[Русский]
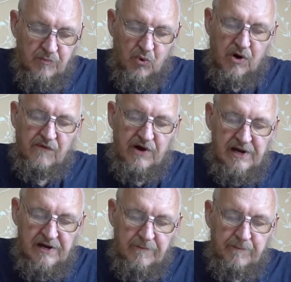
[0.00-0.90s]

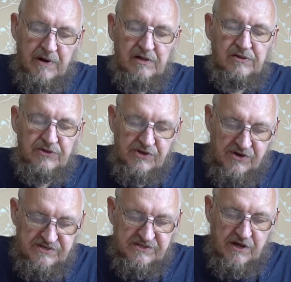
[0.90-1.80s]
буквально полны
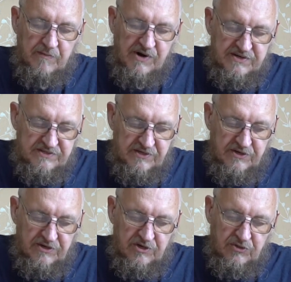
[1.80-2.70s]

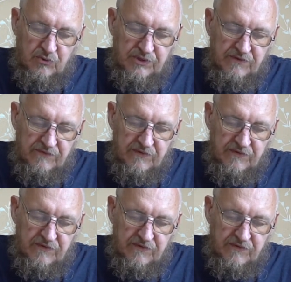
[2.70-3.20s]
разнообразных анекдотов.